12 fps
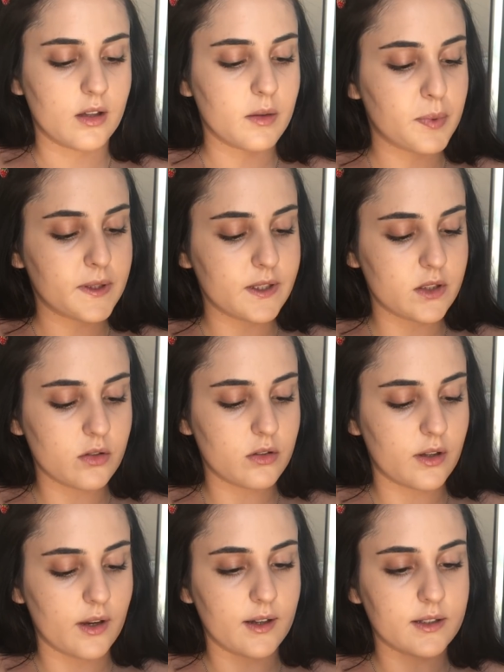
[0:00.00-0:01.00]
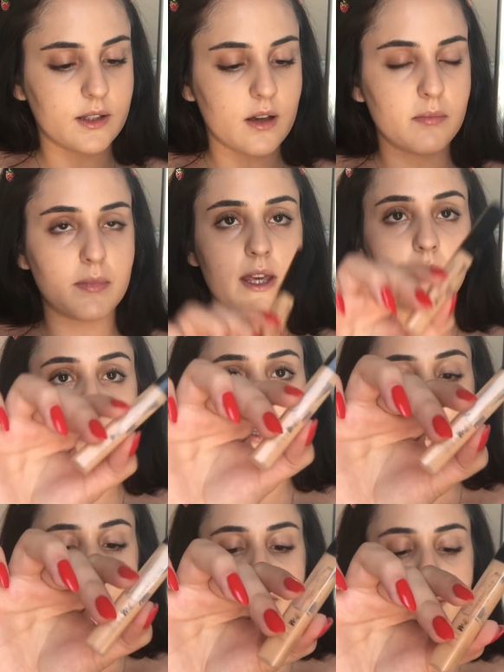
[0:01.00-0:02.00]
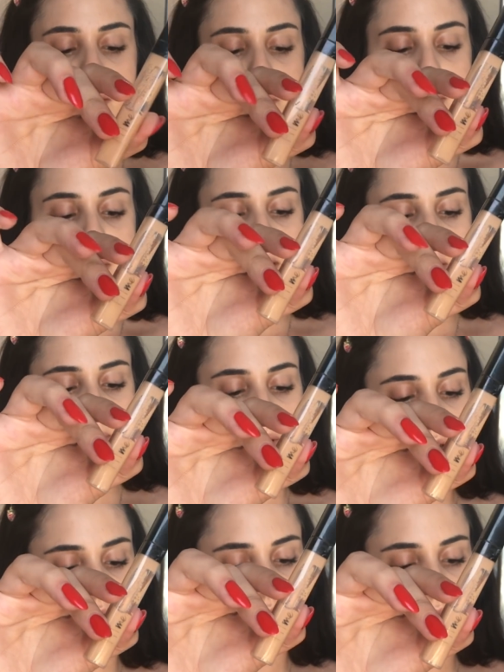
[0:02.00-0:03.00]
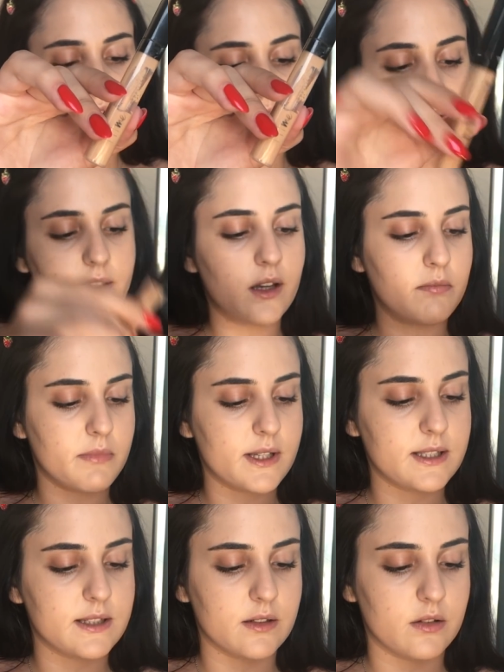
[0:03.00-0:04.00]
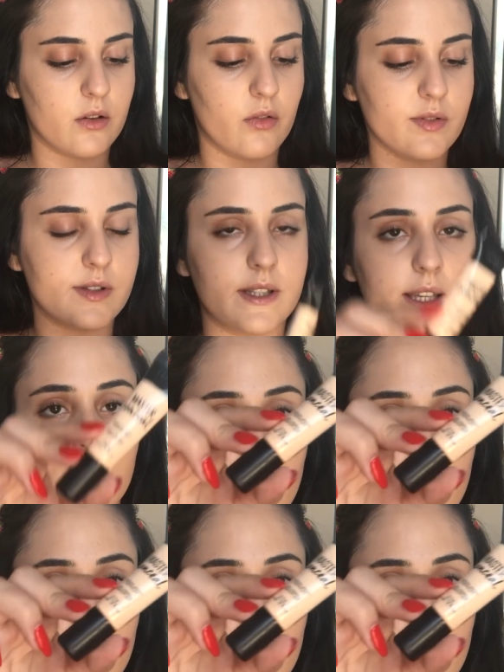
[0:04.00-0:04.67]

Kapatıcı olarak da Maybelline Fit Me 25 numarayla Master Conceal